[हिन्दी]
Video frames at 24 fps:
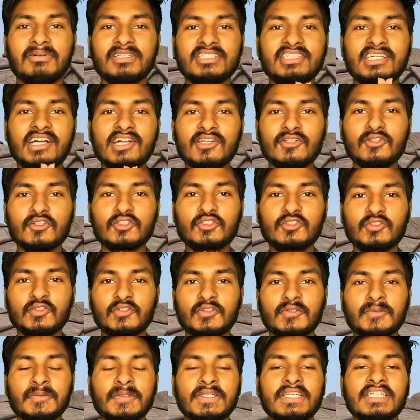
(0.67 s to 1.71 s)
नमस्कार दोस्तों
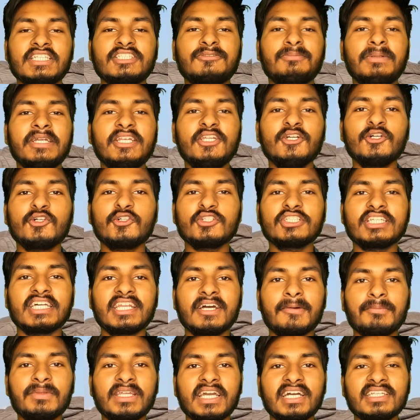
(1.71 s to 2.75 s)
इस वीडियो को जरा
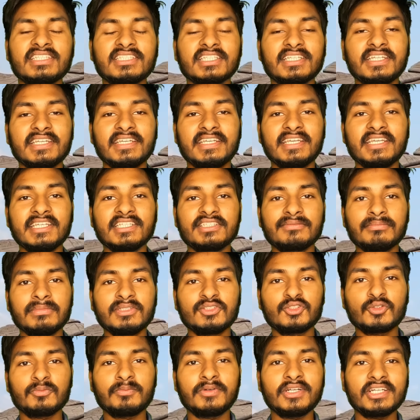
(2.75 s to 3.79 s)
आप ध्यान से देखिए इसमें
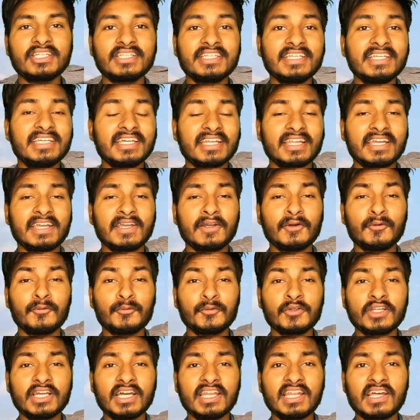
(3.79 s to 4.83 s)
जो बट दिख रहा है वो
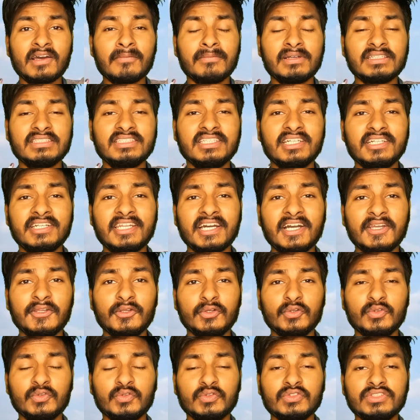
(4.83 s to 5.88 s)
उनका नाम है
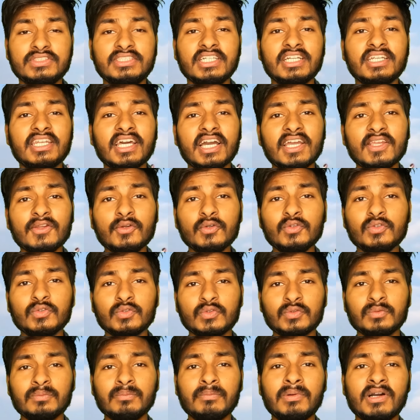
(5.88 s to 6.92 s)
जटायु जटायु
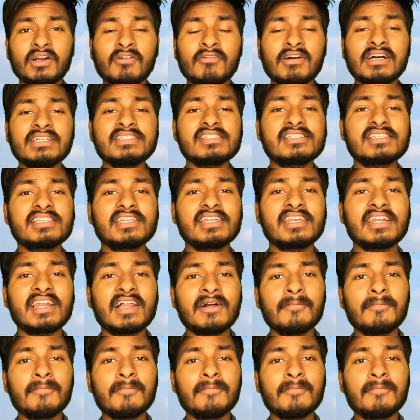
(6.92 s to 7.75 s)
भगवान श्री